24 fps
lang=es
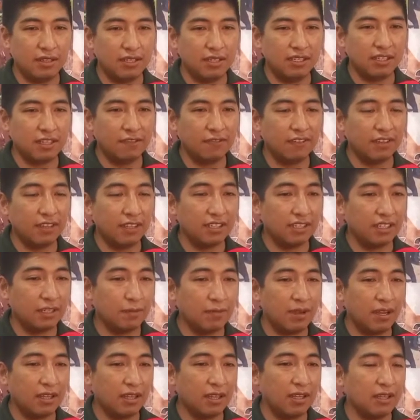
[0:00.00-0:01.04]
este fin de
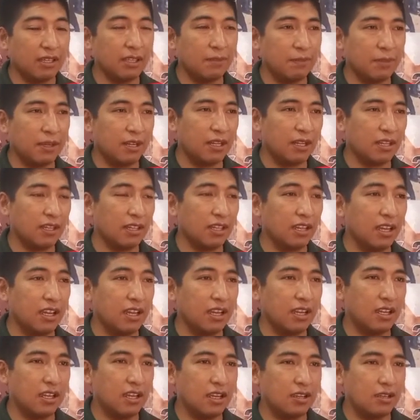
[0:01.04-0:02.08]
semana y para el
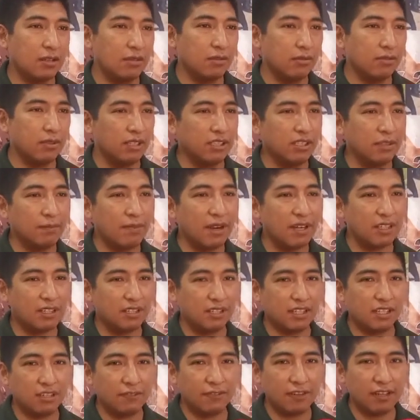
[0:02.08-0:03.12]
día lunes y
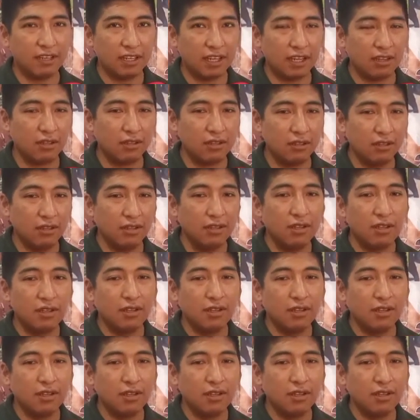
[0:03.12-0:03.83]
martes que es feriado